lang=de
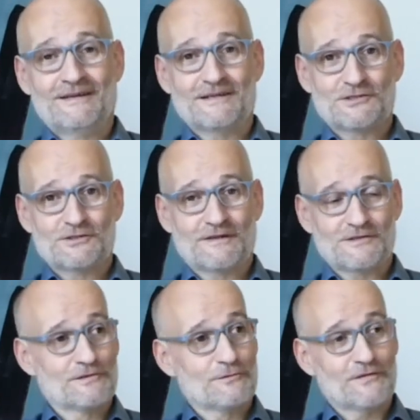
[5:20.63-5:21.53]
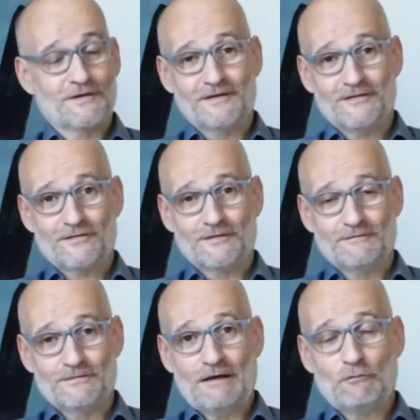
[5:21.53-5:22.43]
das, das Lustige ist,
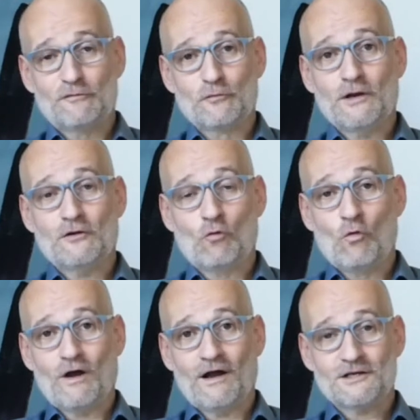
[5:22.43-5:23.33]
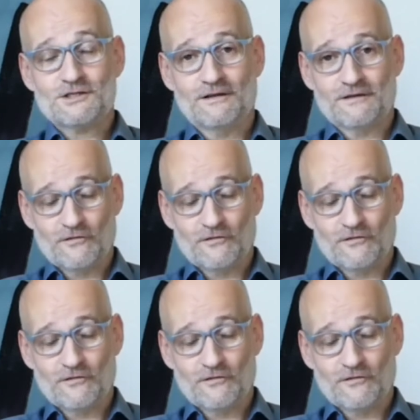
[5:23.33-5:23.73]
da wo früher eine Kokerei stand,